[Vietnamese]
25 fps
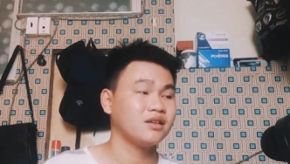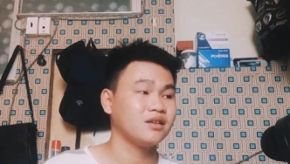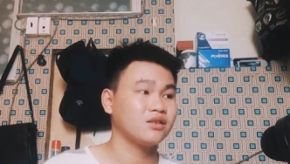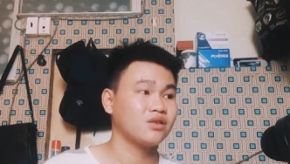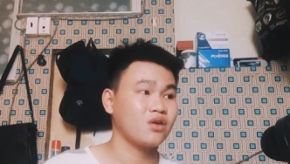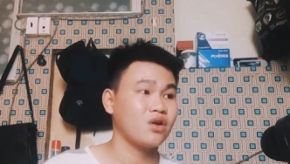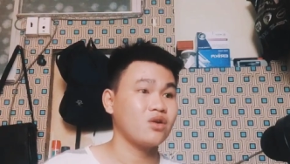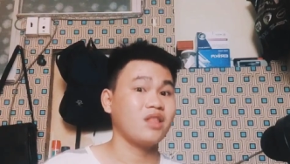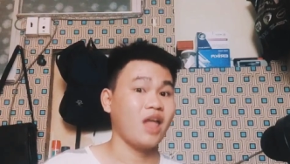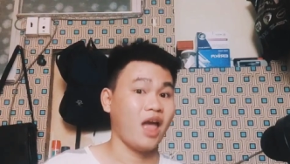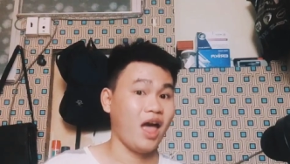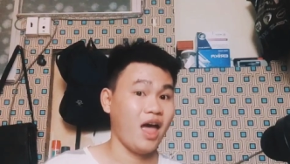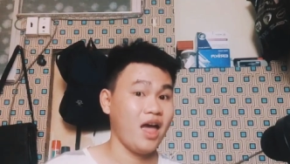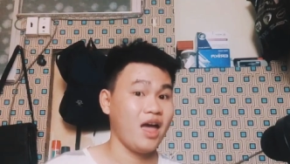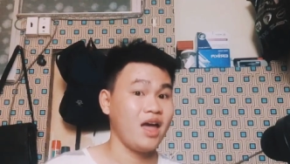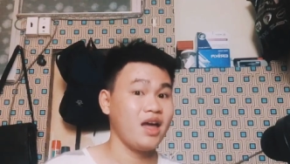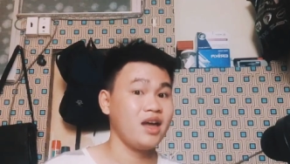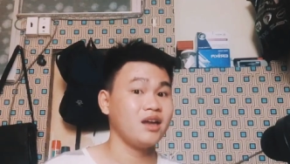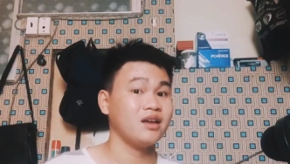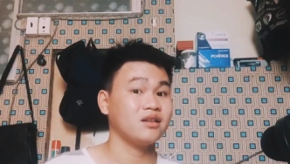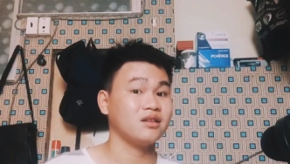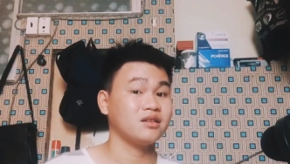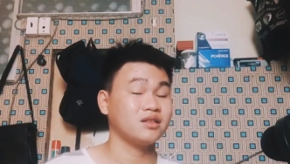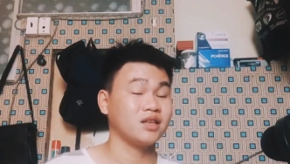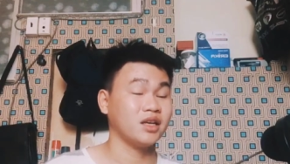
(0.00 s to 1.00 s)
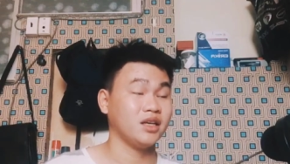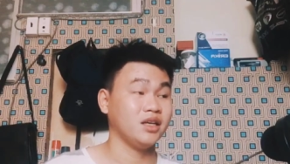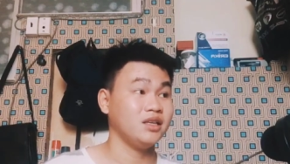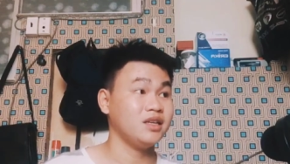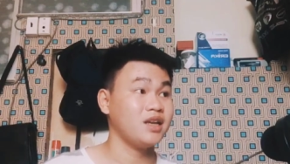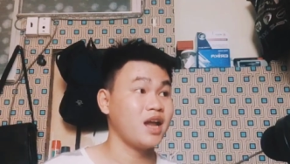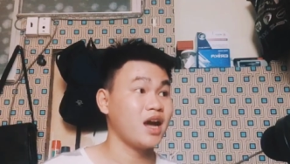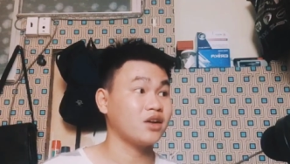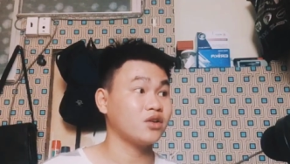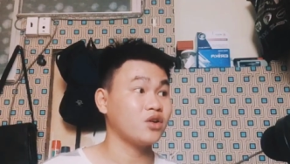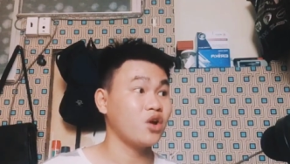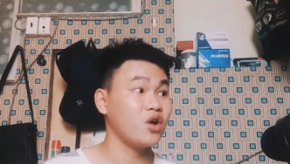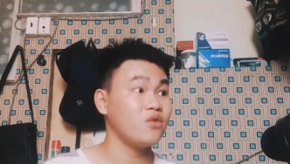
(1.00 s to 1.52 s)
có thể kỹ
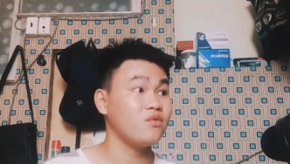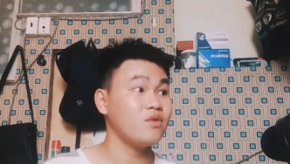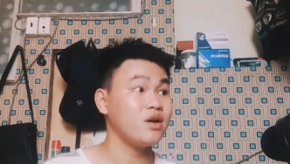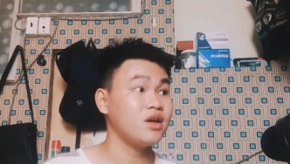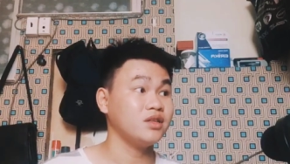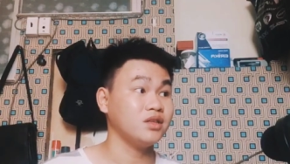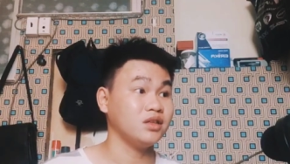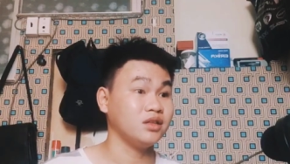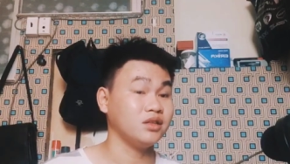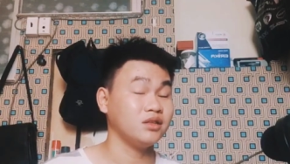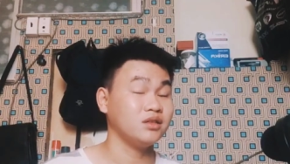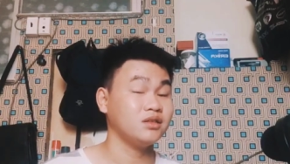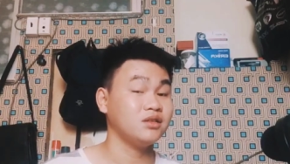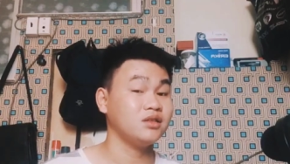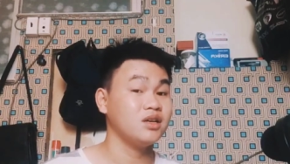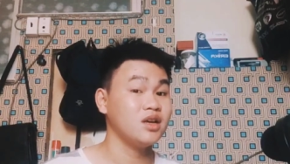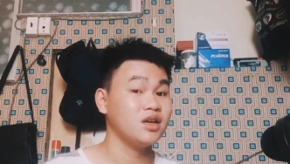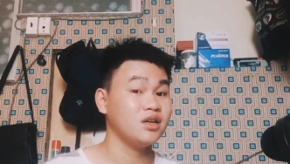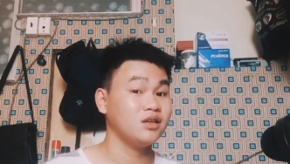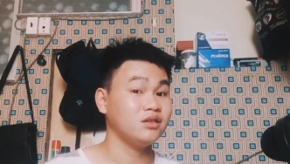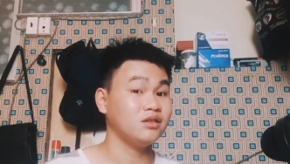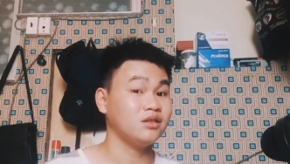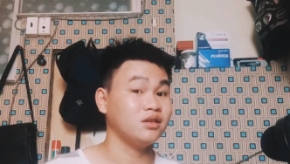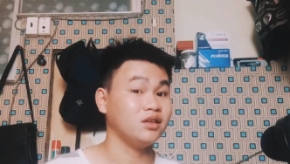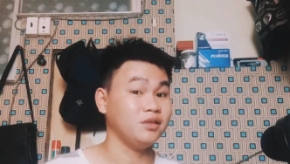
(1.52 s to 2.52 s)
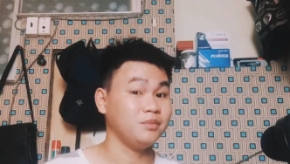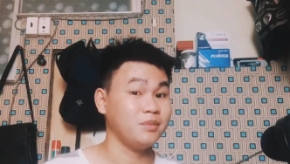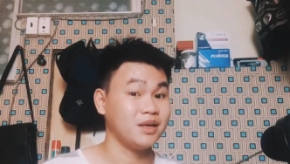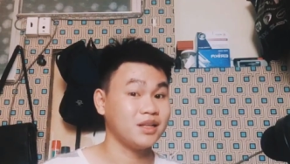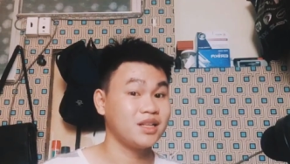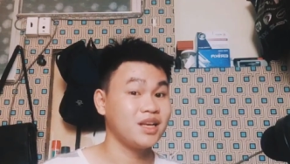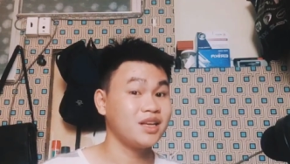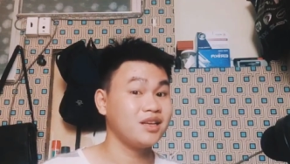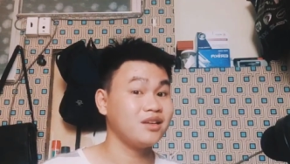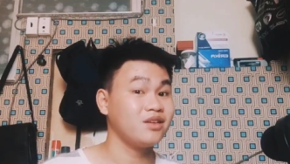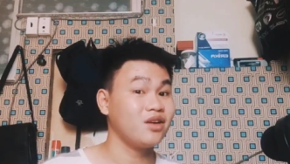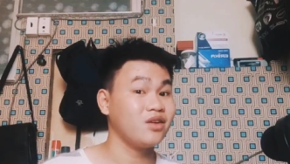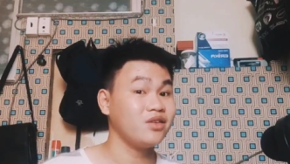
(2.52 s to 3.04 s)
năng đối với những người mà
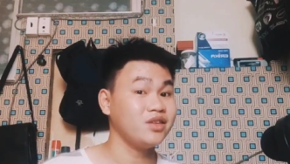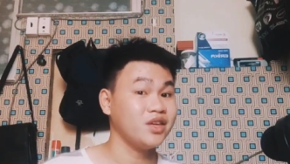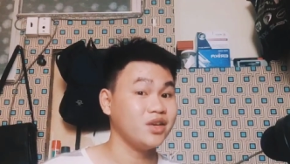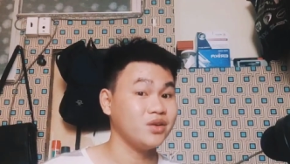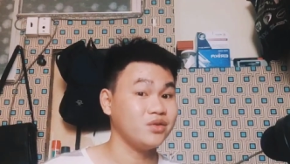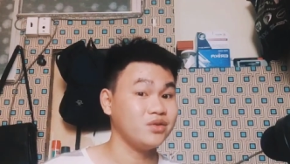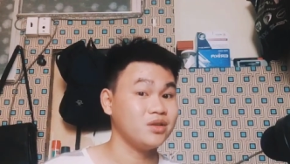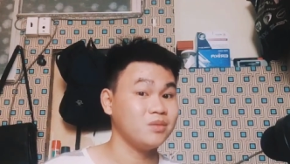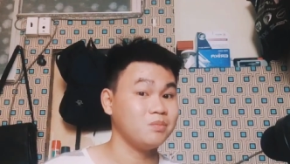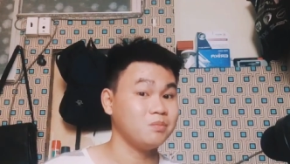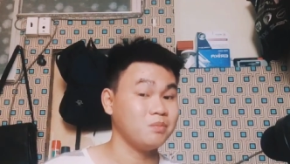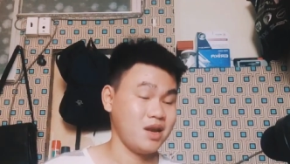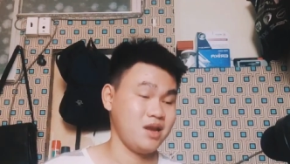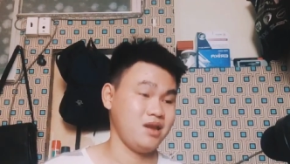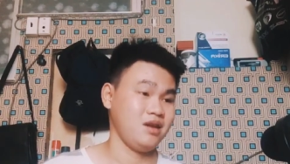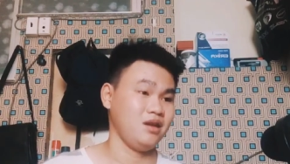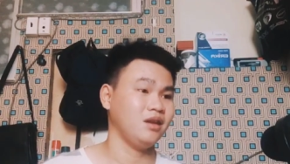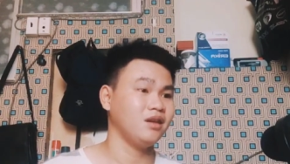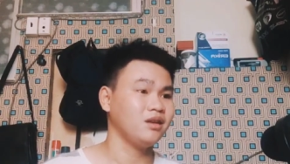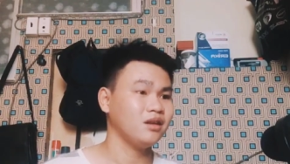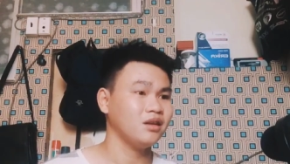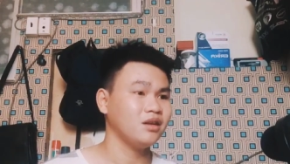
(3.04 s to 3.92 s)
thích nói nhiều như mình,